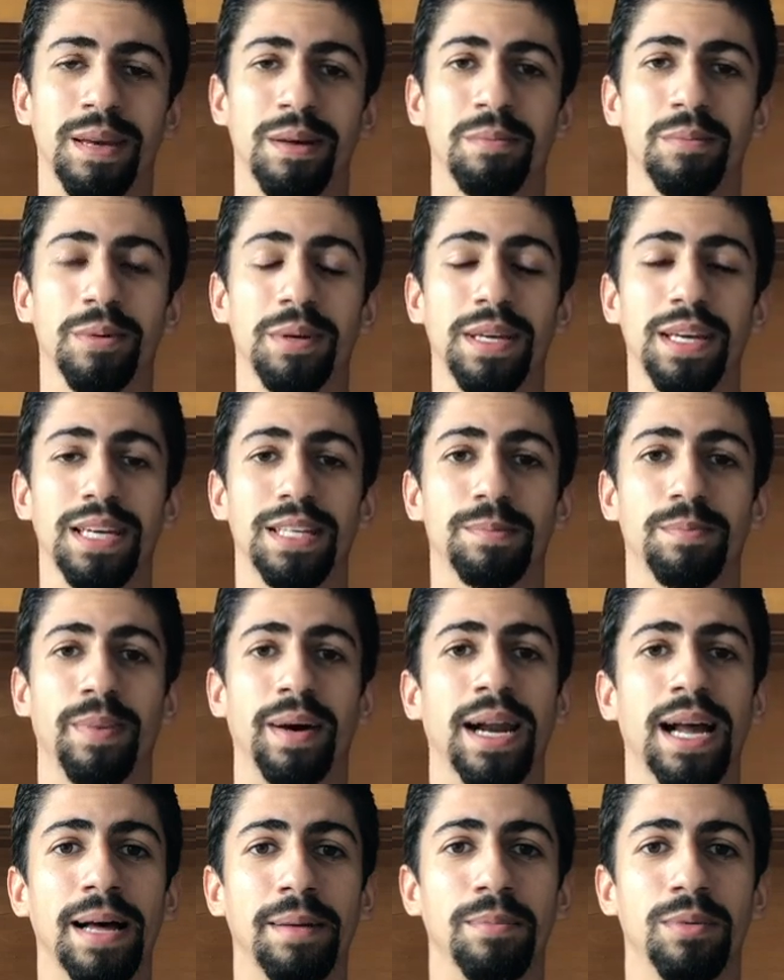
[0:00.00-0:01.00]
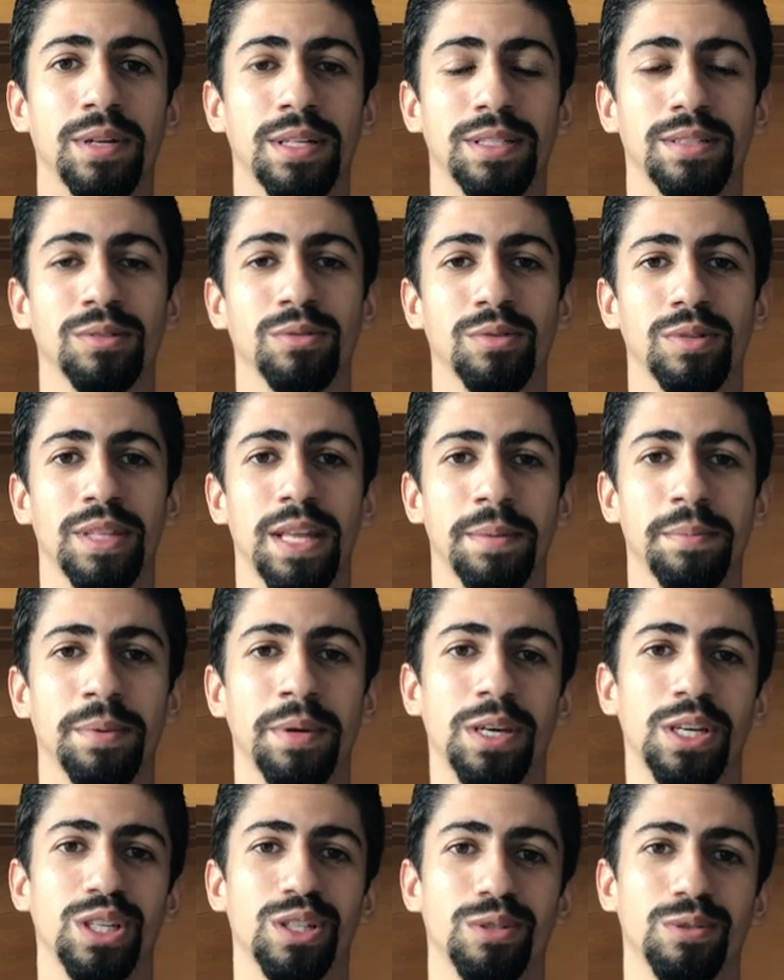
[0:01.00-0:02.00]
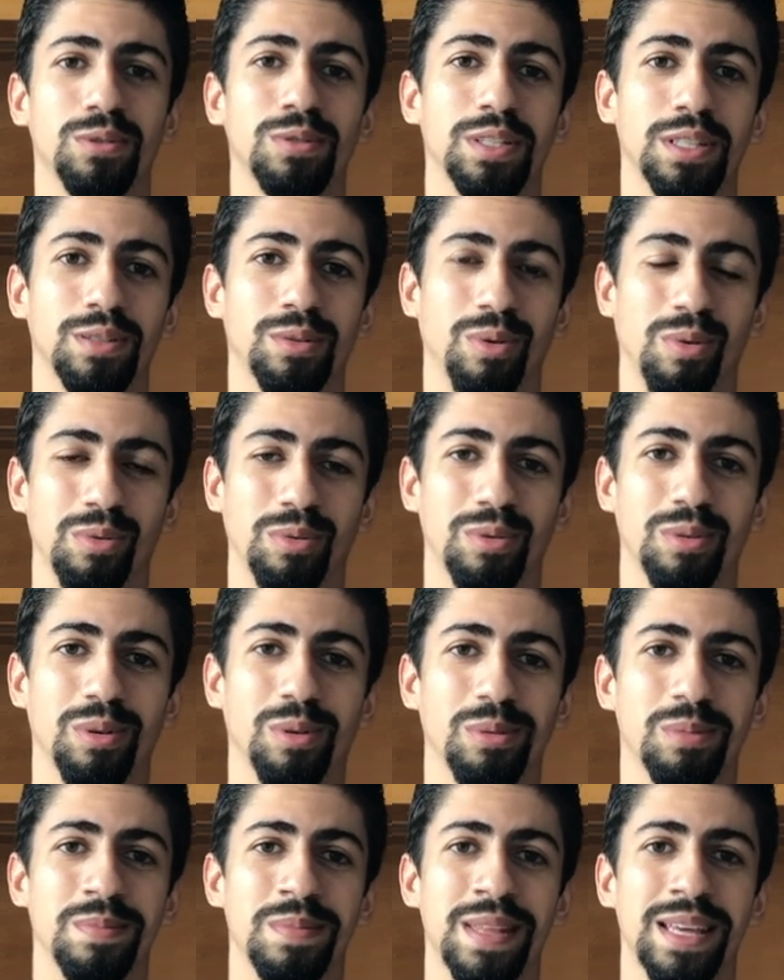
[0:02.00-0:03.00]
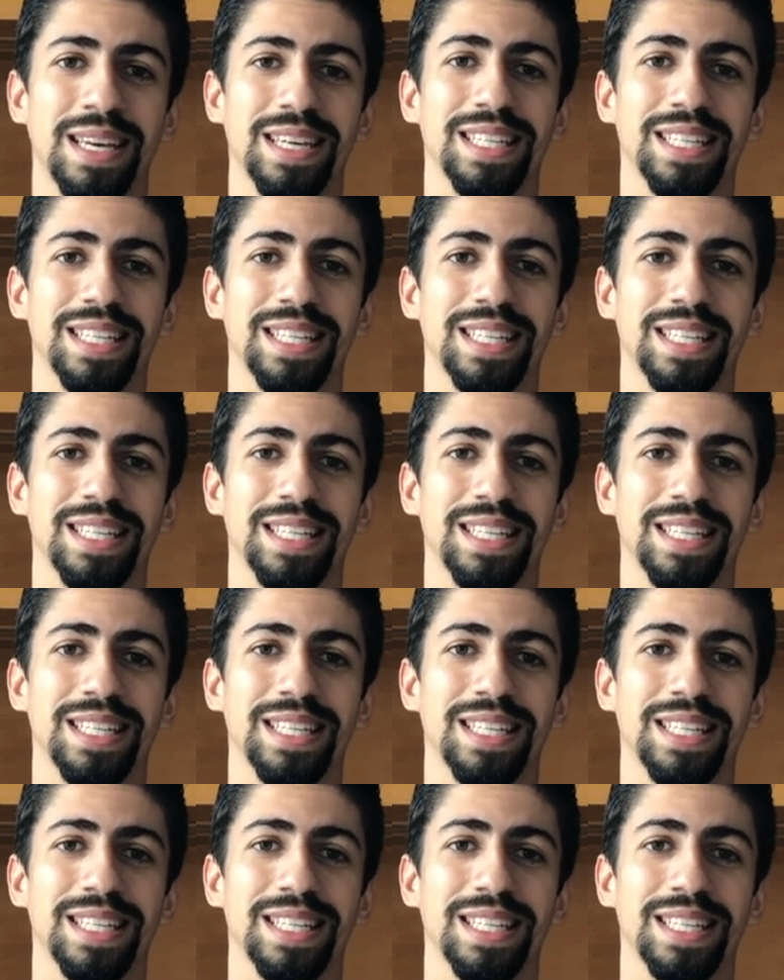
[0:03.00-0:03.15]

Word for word: Porque as parábolas, no tempo em que Jesus as contou,